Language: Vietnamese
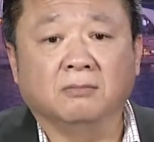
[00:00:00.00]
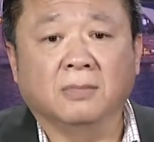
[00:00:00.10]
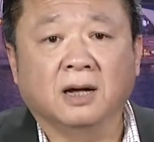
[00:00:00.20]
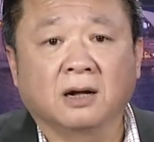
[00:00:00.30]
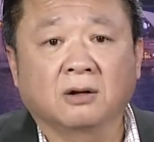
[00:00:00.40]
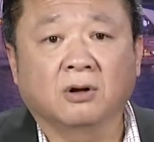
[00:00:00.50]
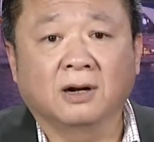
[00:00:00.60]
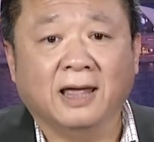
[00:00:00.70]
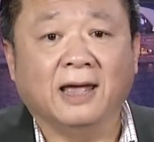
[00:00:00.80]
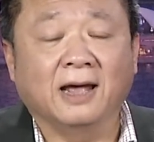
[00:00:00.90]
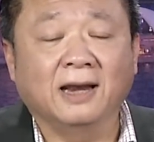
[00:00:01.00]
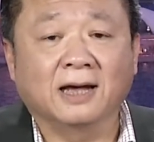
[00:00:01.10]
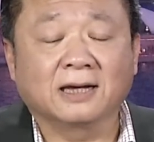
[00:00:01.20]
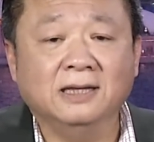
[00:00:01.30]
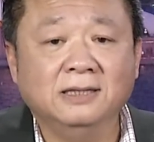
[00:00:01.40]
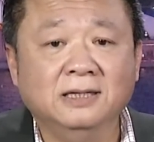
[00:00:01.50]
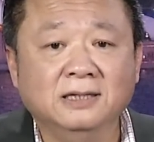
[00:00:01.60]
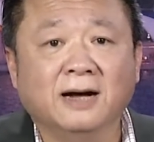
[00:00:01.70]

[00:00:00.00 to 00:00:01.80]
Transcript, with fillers: mà có lẽ là cái dư